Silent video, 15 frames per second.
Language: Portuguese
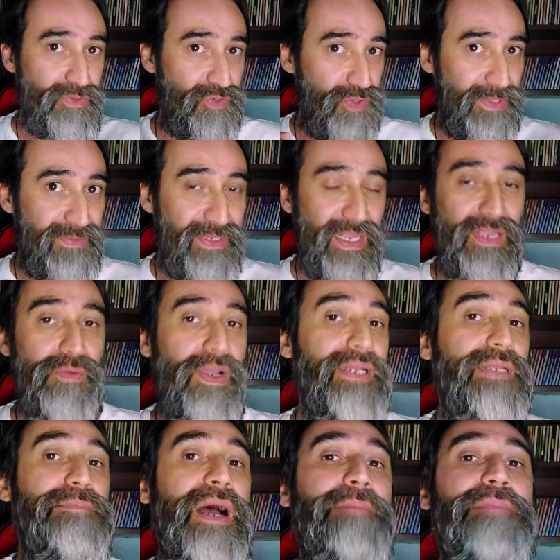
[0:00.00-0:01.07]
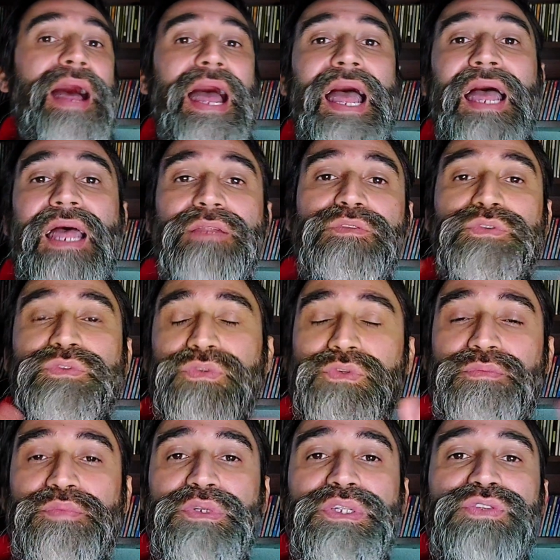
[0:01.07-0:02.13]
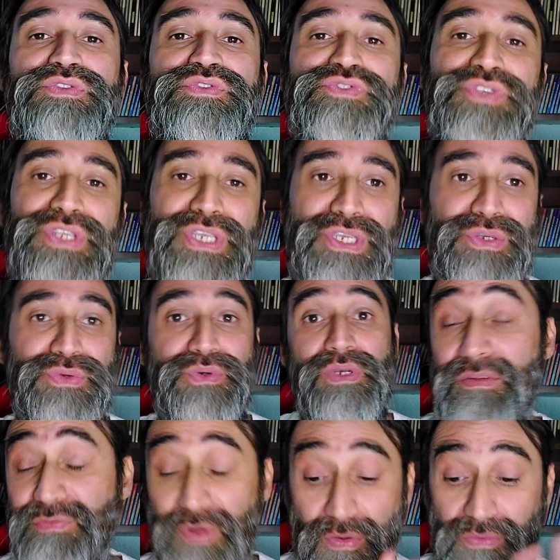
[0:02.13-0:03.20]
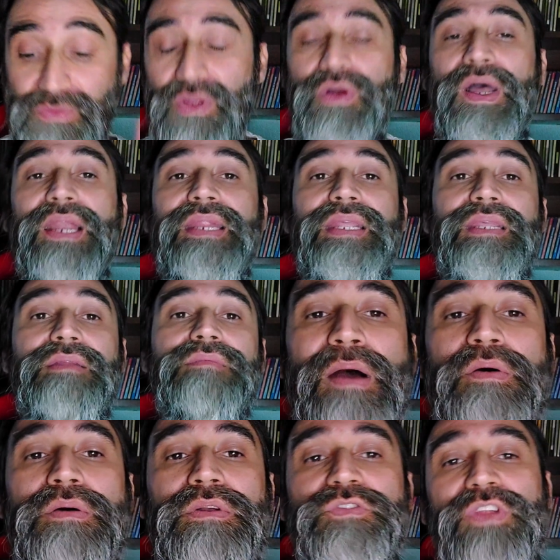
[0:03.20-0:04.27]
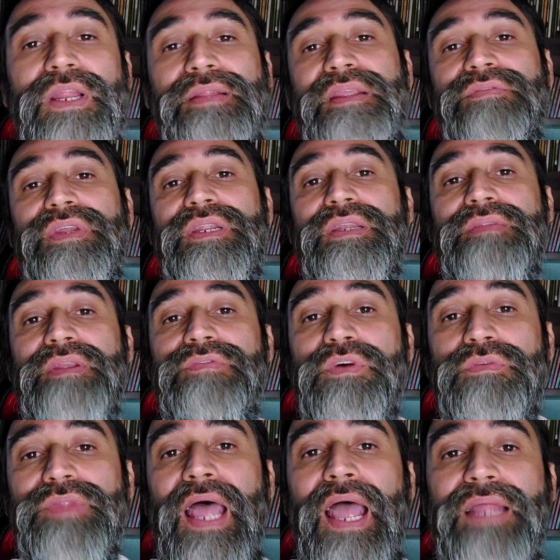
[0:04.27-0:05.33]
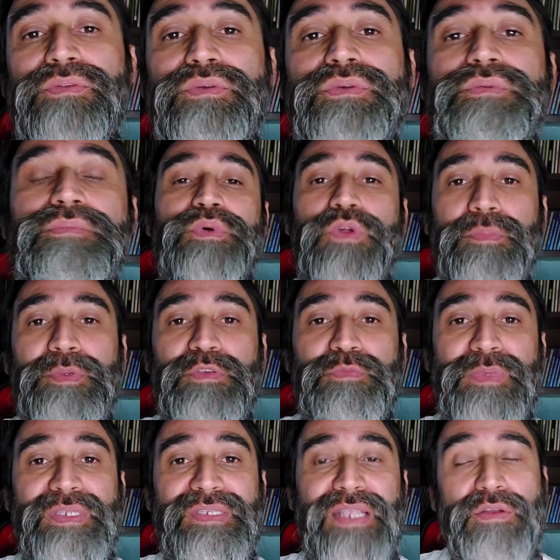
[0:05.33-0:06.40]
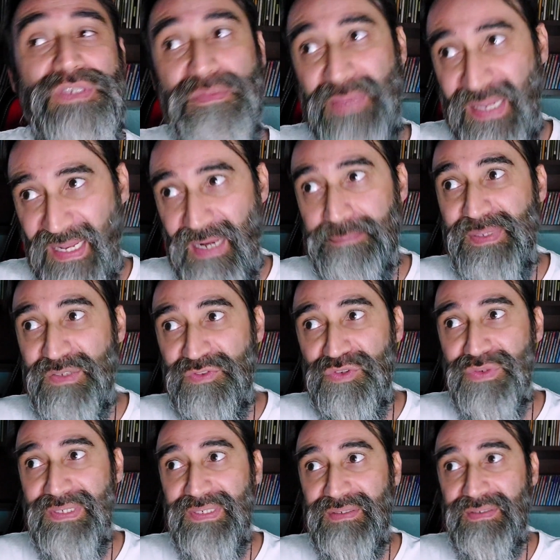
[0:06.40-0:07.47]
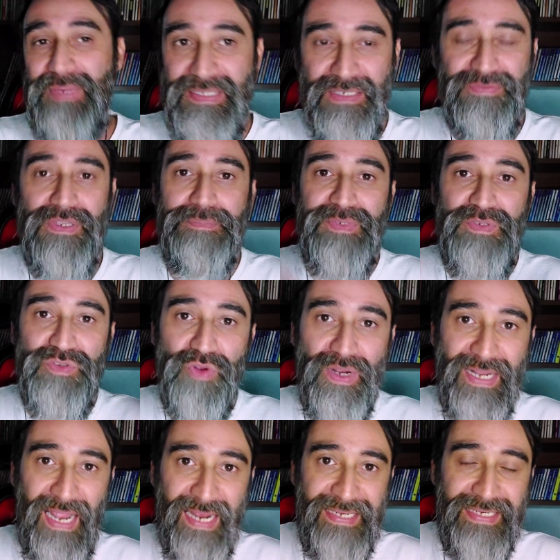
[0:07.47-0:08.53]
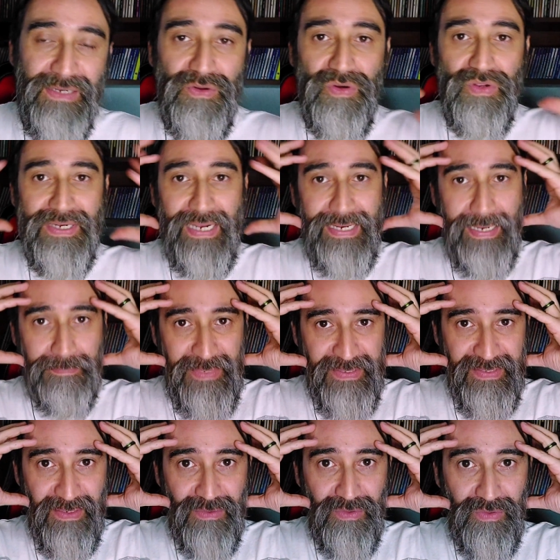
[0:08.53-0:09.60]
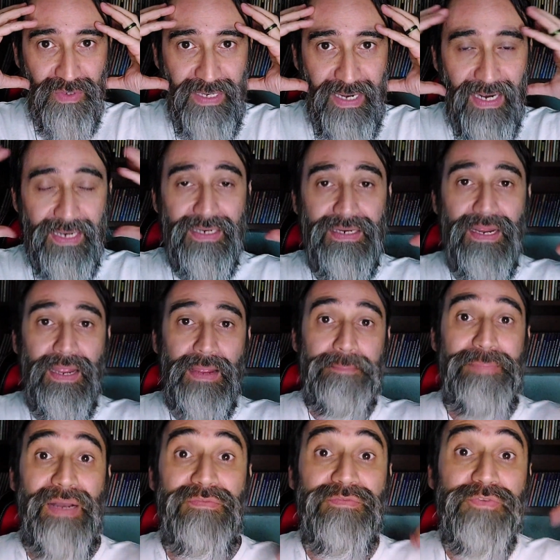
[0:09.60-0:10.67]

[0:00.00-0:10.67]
do sorteio ali babado, tudo bonitinho, e voltou ali onde ela deveria ter voltado, pro grupo especial, se bem que ela pediu, né? Mas enfim, precisou cair, colocar a cabeça no lugar para